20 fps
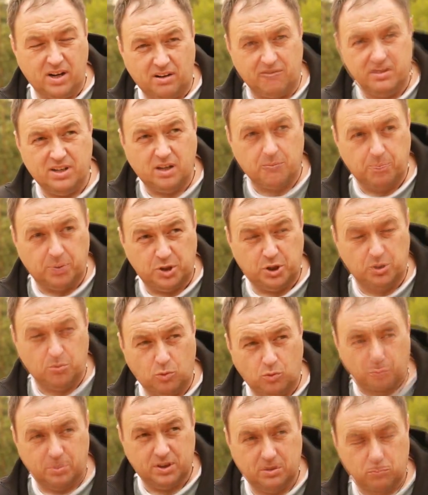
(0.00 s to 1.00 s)
приравнял.
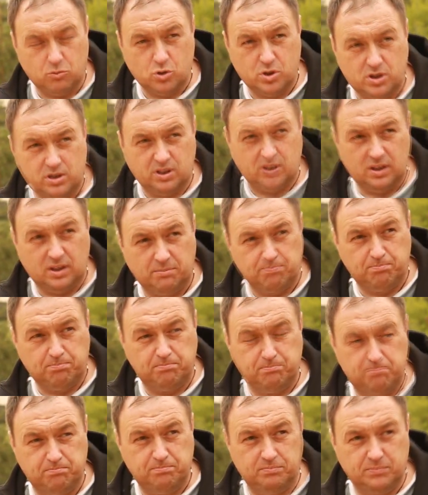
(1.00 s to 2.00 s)
Почему? Потому что
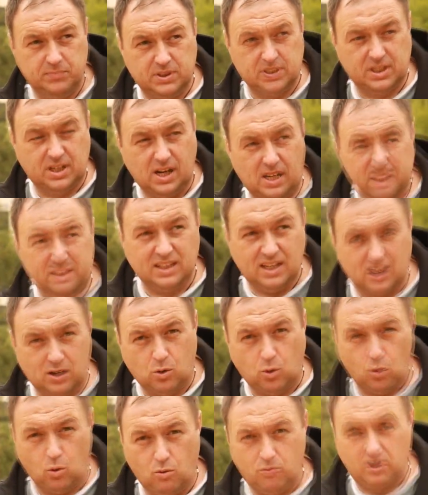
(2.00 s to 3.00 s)
скатная
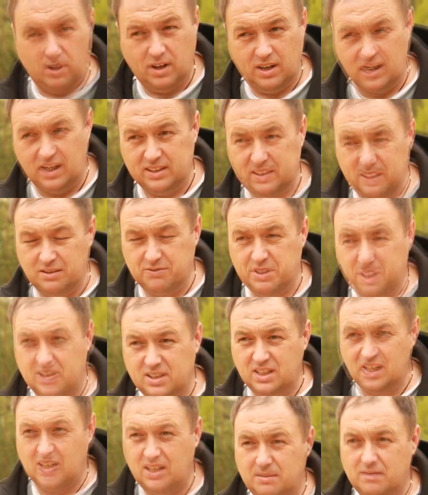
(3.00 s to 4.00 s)
кровля, она
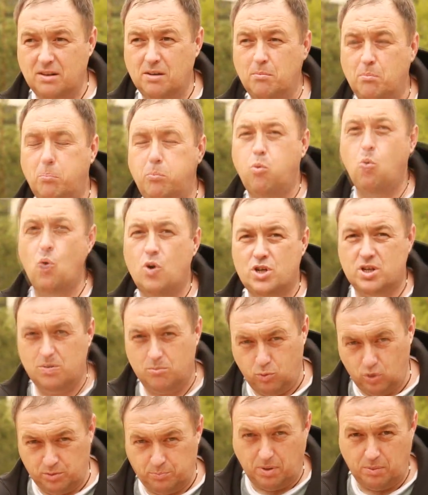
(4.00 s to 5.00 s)
всегда больше
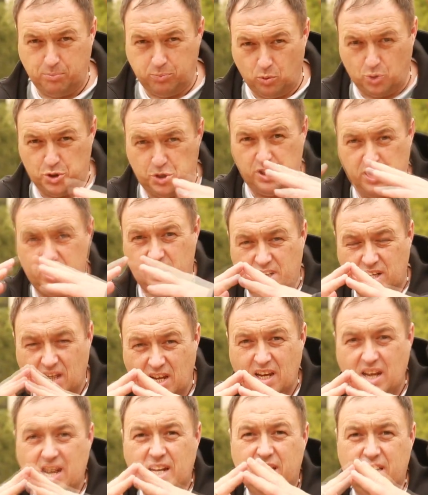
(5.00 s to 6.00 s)
будет по площади
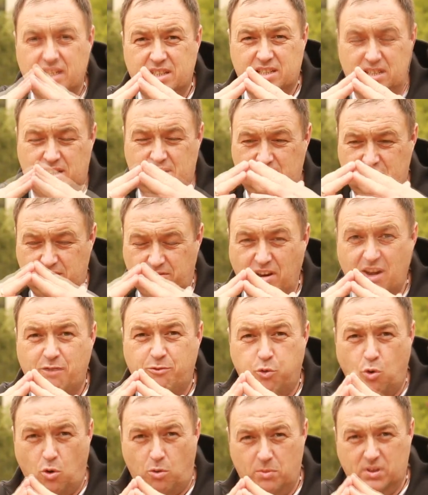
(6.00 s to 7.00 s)
из-за э, своей
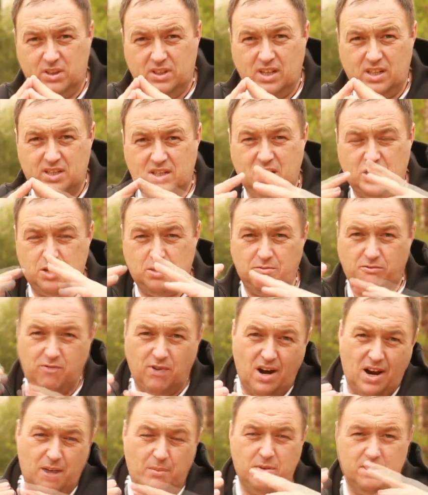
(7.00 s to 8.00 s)
формы, да, скажем,
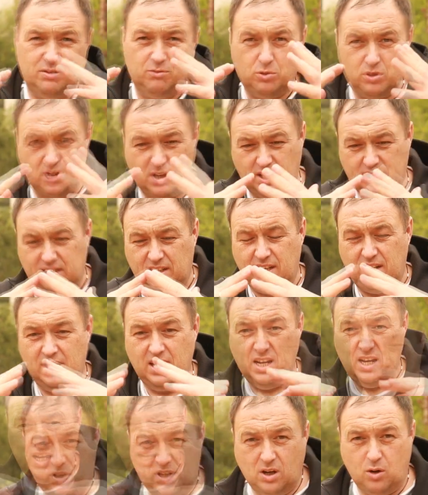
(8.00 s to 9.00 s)
вальма, двускатная
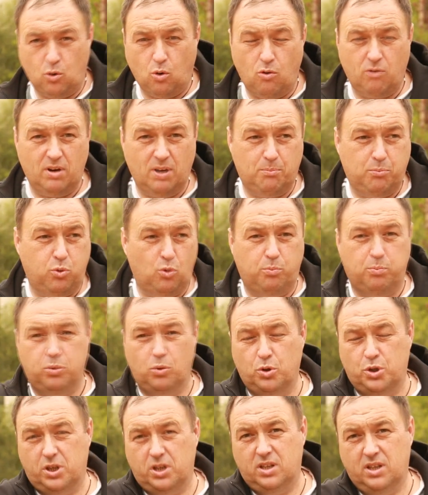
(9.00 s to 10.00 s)
плоская кровля по
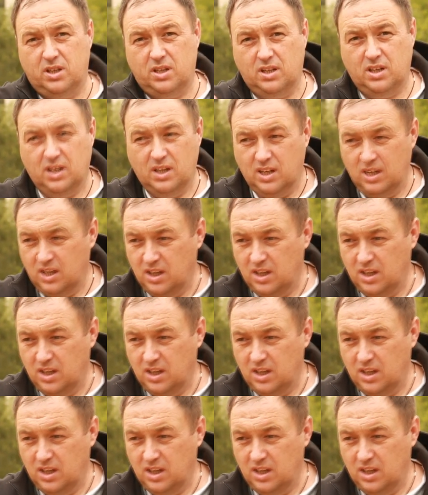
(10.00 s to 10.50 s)
площади